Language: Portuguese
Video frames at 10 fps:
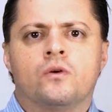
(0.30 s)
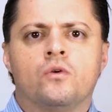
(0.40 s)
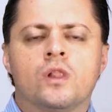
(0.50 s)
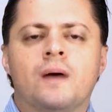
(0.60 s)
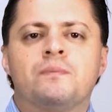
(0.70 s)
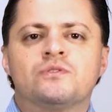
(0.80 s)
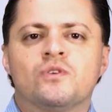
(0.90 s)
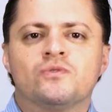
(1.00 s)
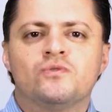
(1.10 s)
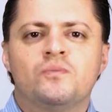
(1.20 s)
Olá
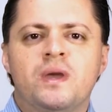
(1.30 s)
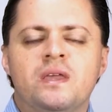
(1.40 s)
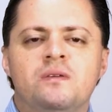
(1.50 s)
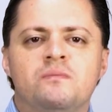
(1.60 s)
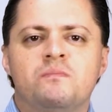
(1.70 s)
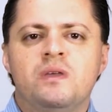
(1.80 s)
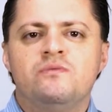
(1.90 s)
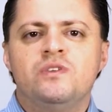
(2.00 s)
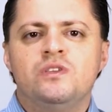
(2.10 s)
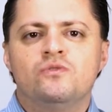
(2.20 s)
pessoal, tudo bem?
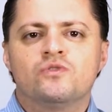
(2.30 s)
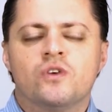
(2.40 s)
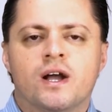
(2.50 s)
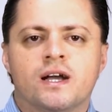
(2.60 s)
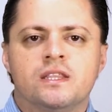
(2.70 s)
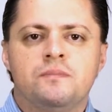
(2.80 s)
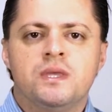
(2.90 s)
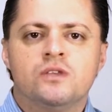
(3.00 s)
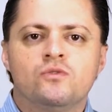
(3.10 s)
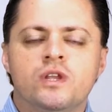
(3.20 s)
Bem-vindos à
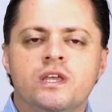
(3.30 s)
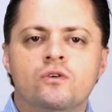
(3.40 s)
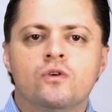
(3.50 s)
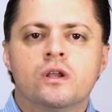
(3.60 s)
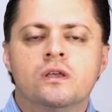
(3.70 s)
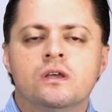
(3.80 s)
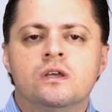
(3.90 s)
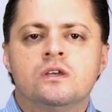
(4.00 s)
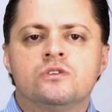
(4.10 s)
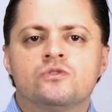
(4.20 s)
Academia do Licor.
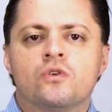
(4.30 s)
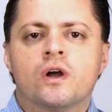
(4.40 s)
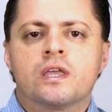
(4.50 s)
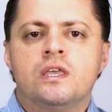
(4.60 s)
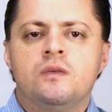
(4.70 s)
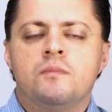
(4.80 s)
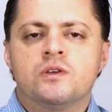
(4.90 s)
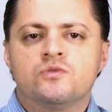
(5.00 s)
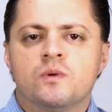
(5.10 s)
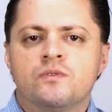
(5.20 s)
Estou aqui
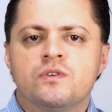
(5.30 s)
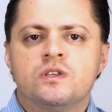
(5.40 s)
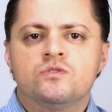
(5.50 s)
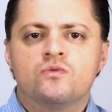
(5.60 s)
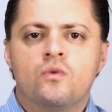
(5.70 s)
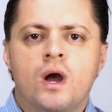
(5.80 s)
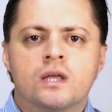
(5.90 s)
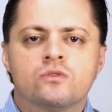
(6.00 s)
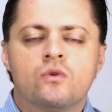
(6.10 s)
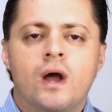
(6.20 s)
mais uma vez no
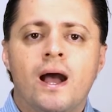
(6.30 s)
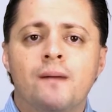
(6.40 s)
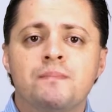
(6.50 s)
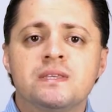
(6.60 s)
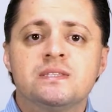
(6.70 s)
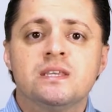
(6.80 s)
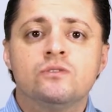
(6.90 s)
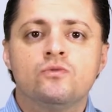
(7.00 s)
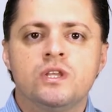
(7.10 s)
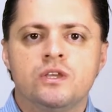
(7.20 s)
quadro ABC
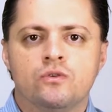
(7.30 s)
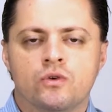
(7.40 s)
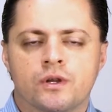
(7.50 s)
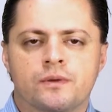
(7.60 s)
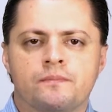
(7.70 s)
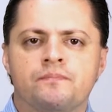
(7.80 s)
do Licor.